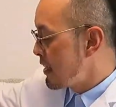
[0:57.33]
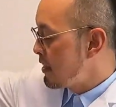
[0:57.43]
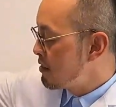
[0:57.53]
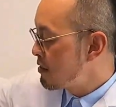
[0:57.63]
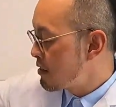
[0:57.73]

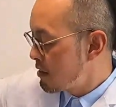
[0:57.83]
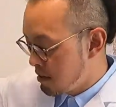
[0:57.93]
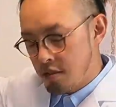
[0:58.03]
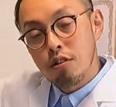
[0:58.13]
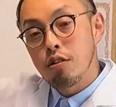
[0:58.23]
犬の
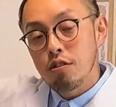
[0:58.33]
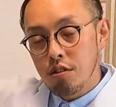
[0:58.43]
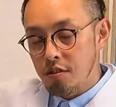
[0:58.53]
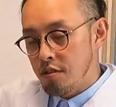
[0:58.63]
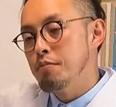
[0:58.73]
行
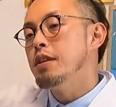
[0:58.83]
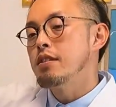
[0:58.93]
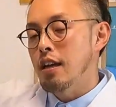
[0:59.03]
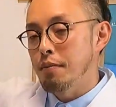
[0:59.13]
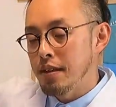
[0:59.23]
動を見
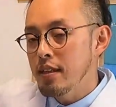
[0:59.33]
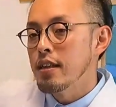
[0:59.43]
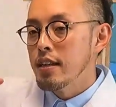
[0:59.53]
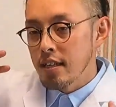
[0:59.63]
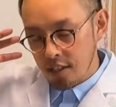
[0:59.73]
るため
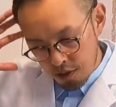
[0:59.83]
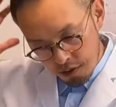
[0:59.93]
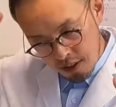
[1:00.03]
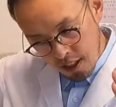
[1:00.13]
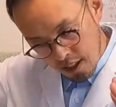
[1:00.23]
に人
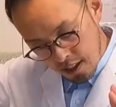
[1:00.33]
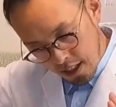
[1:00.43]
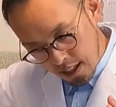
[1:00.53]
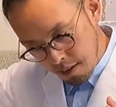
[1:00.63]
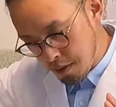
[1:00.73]
の考
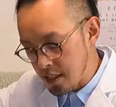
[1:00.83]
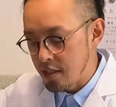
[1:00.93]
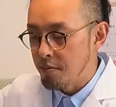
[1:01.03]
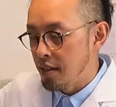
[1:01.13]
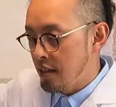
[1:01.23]
えてしまう。